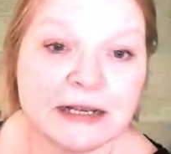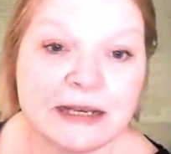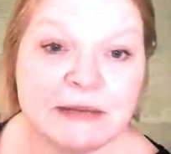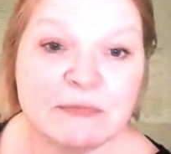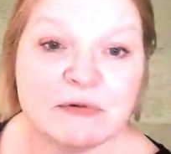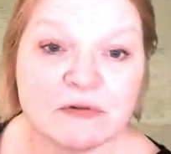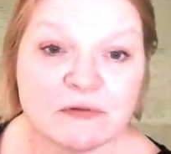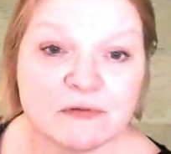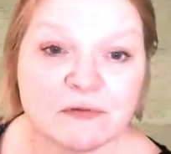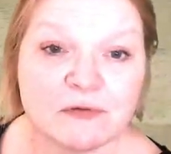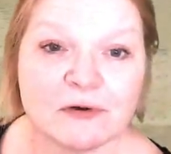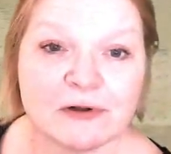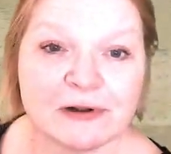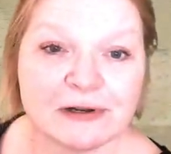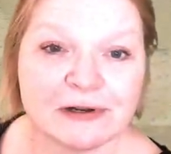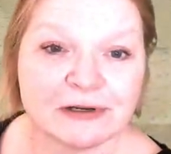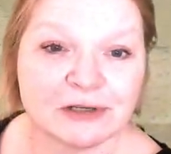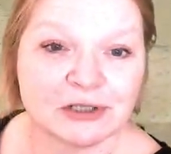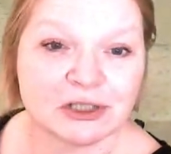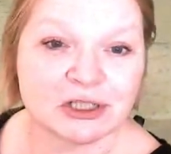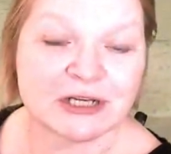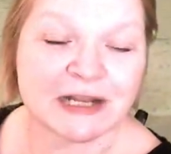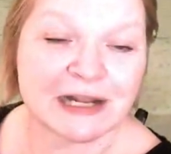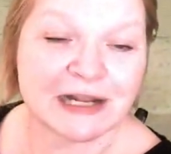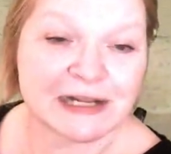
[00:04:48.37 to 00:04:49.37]
liebevoll
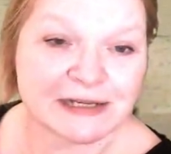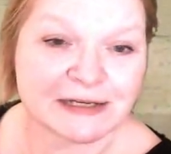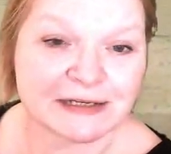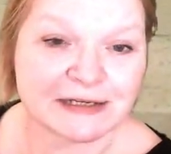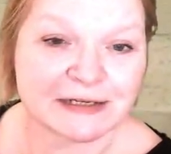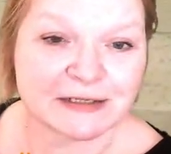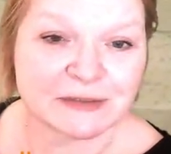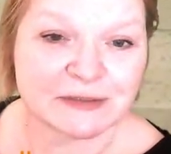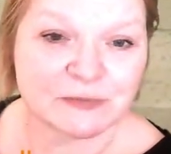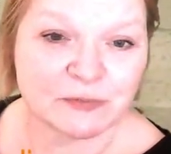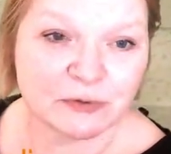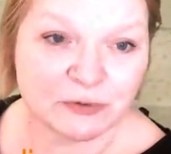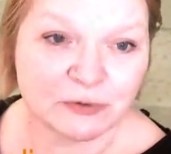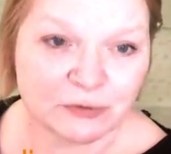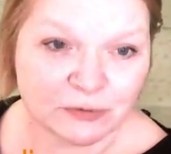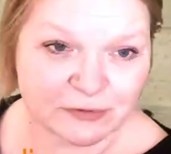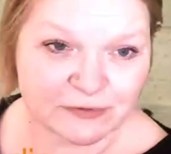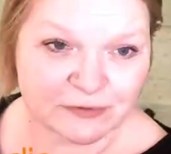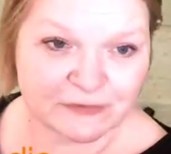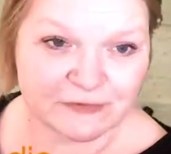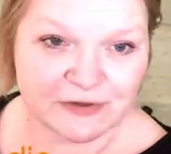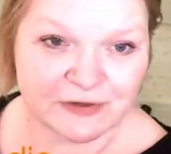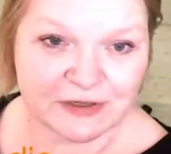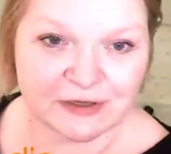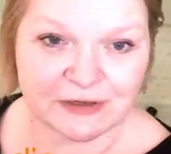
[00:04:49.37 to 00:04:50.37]
gestaltetes
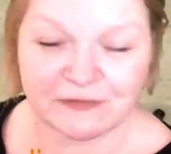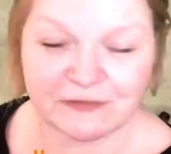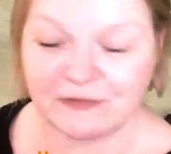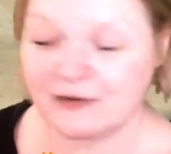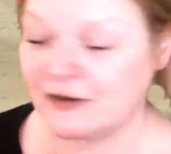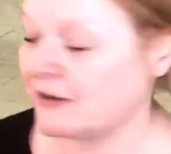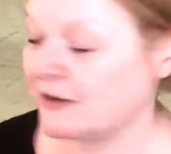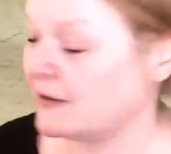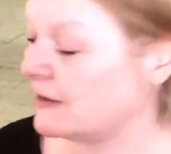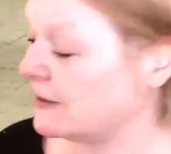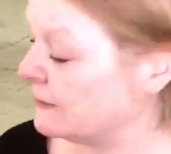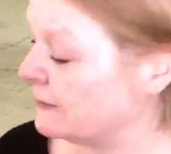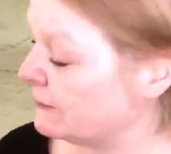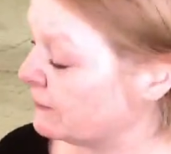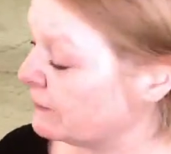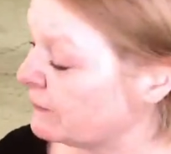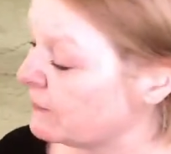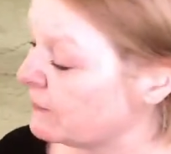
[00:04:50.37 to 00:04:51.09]
Produkt, wie ich finde.